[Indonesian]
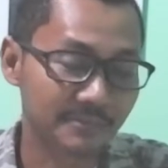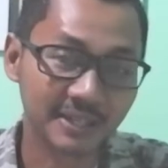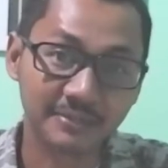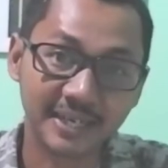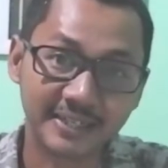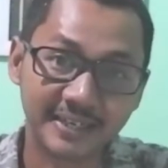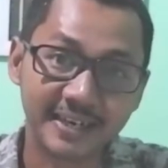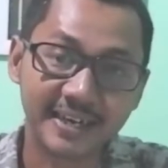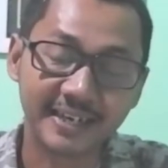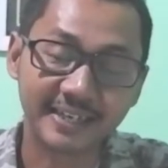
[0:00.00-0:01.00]
seperti
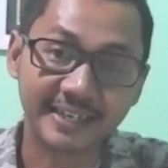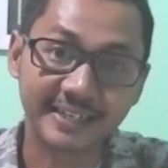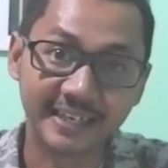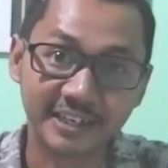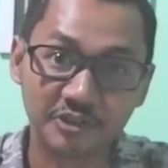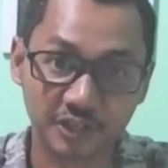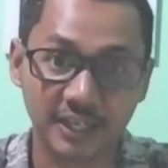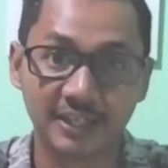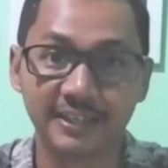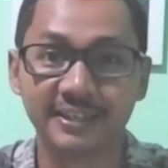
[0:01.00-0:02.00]
biasa, hari ini kita ingin
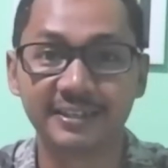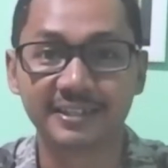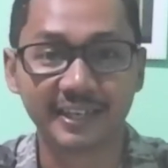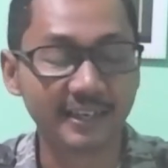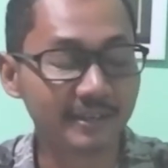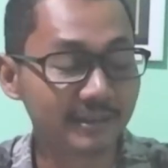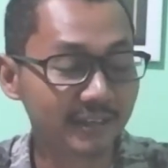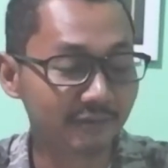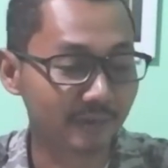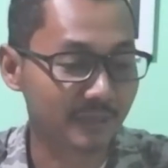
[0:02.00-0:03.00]
sharing. Sharing
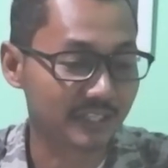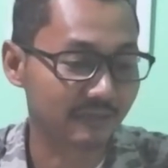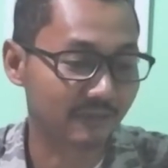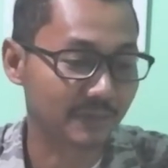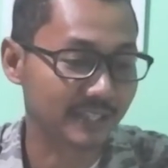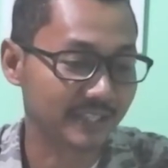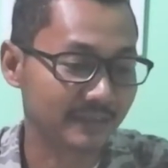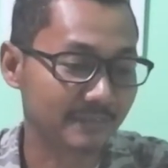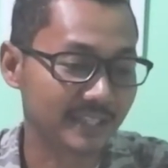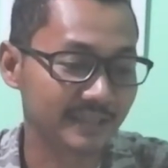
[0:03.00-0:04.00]
informasi-informasi
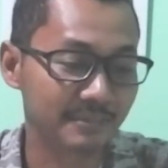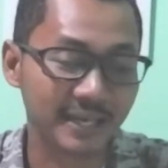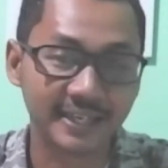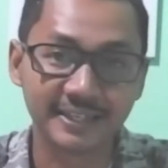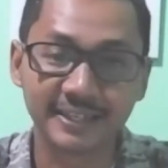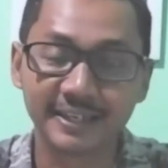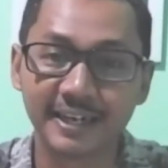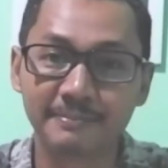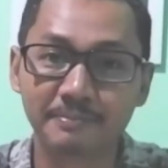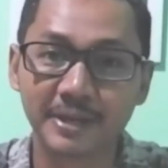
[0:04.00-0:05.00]
masih berkaitan
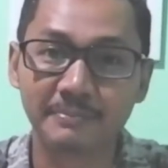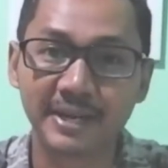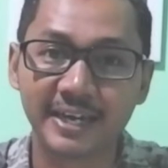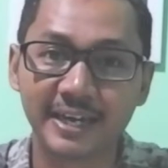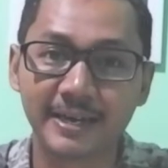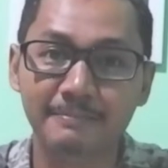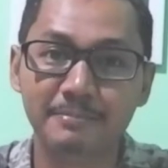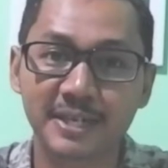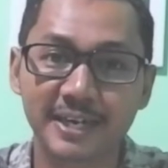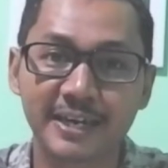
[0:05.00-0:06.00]
dengan
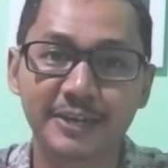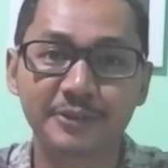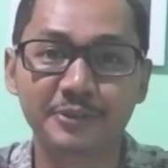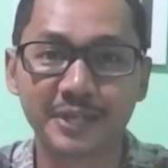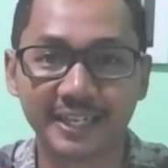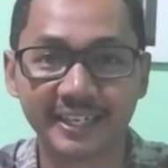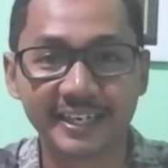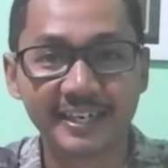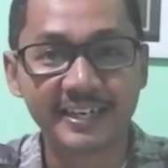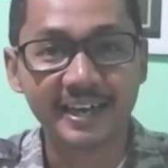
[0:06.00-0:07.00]
PPKM darurat
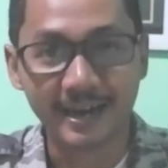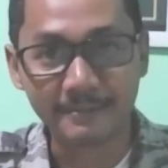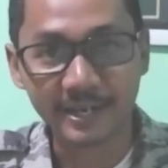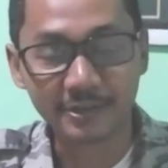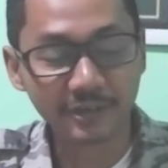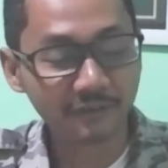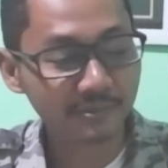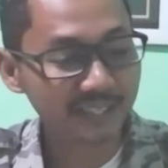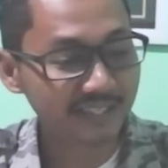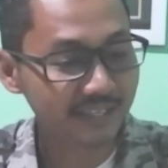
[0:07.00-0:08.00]
apa itu
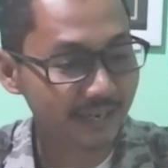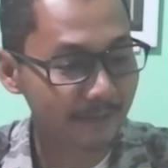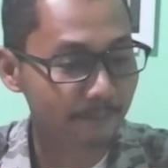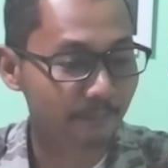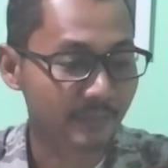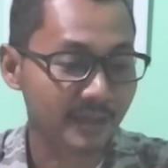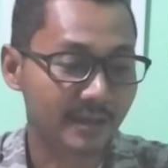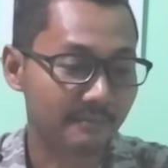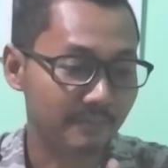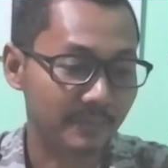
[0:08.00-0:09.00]
informasinya?
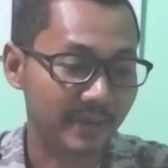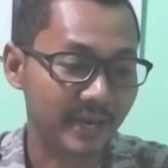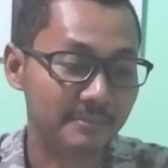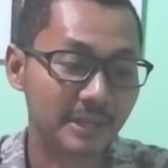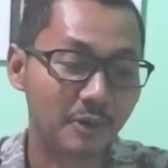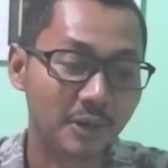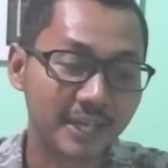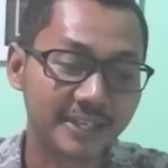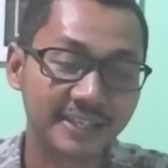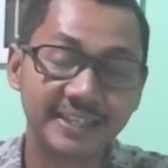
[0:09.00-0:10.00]
PPKM
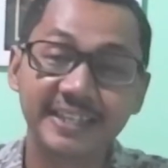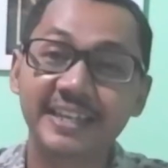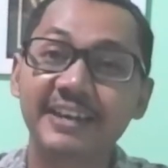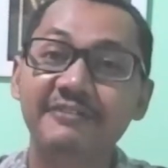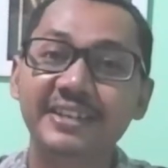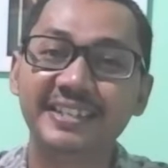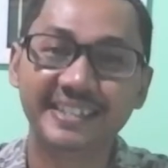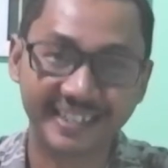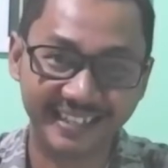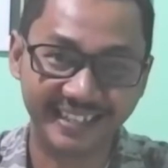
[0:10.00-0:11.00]
darurat
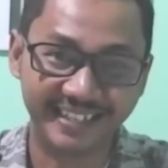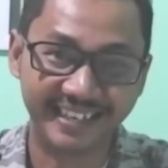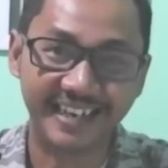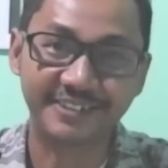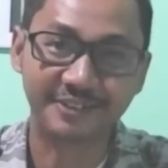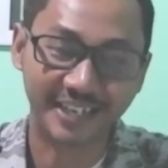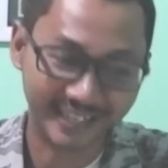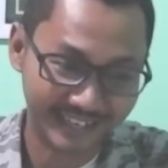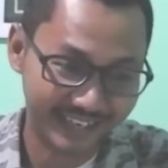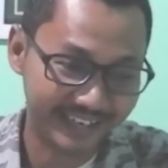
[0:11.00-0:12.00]
direvisi.
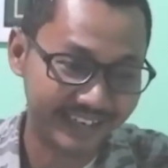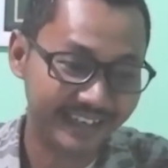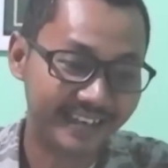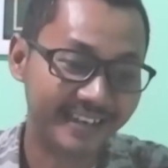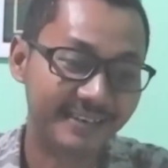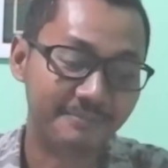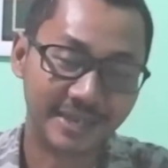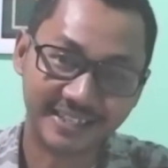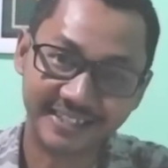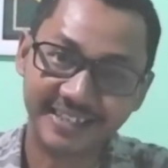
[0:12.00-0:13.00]
Aturannya
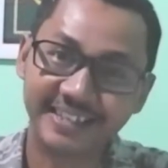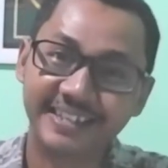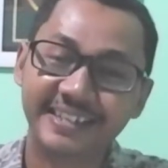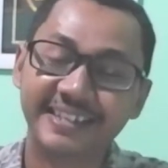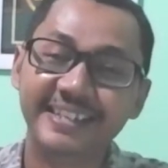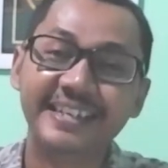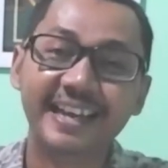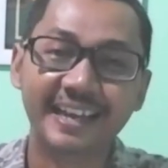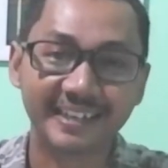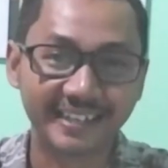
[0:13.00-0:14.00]
masjid tidak
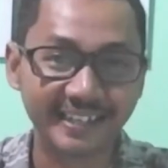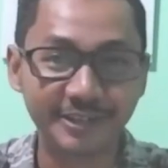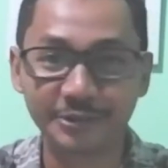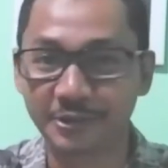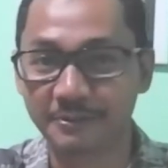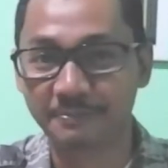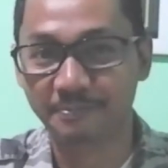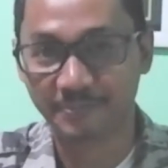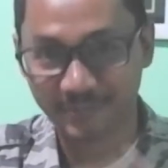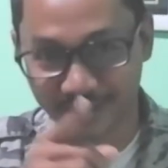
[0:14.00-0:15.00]
lagi ditutup.
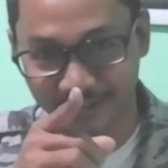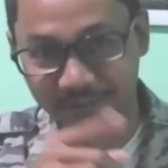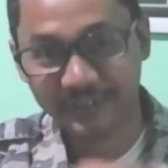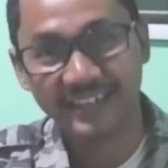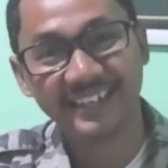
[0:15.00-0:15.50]
Yuk,